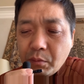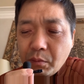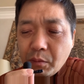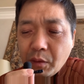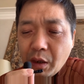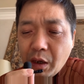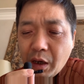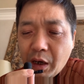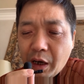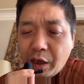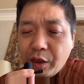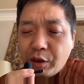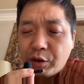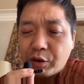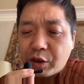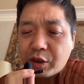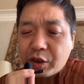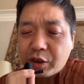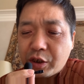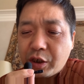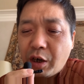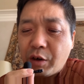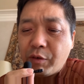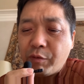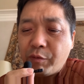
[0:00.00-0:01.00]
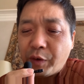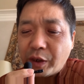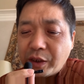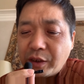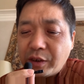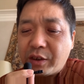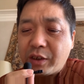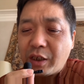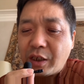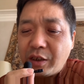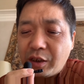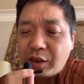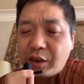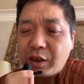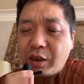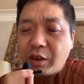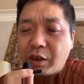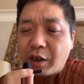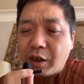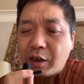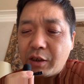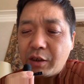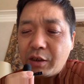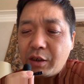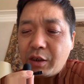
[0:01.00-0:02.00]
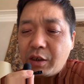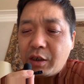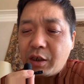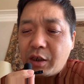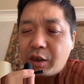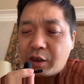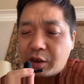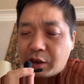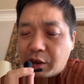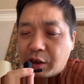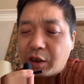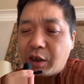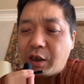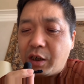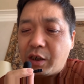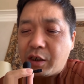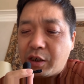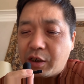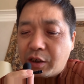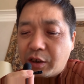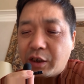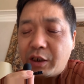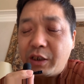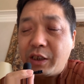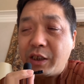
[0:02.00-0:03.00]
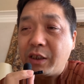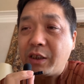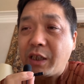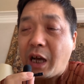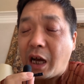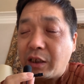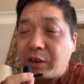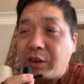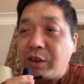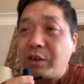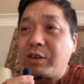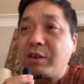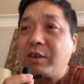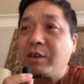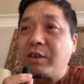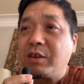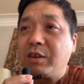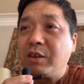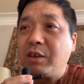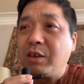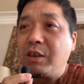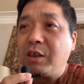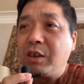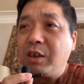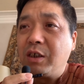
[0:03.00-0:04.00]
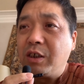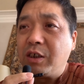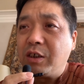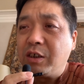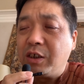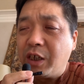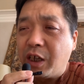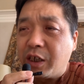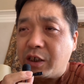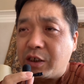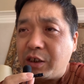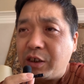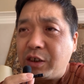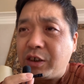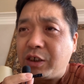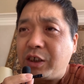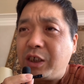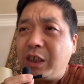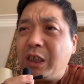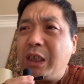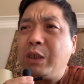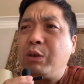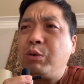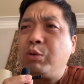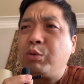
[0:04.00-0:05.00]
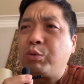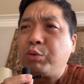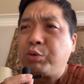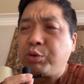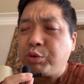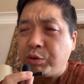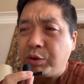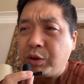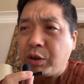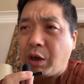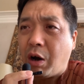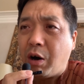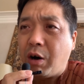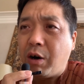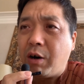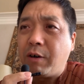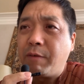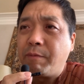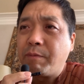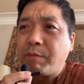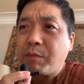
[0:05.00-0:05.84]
还有圣文森特和格林纳丁斯，也是西印度群岛，